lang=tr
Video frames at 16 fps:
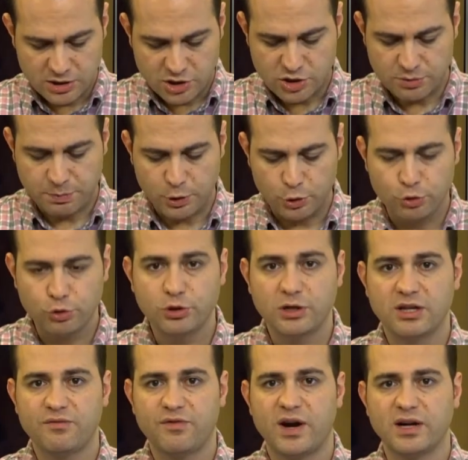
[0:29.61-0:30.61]
Şipol
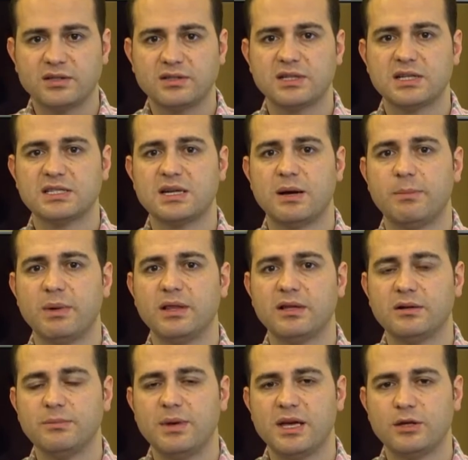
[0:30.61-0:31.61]
önünde de farklı
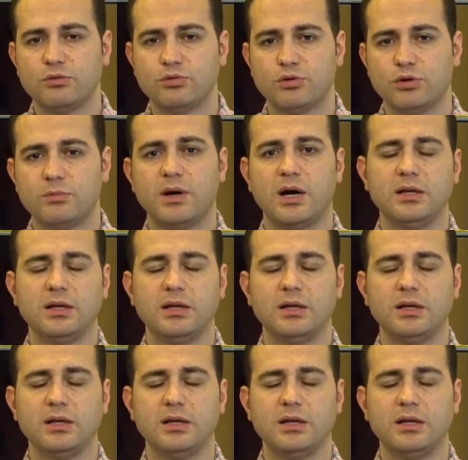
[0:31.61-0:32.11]
kazanmalarını bekliyorum.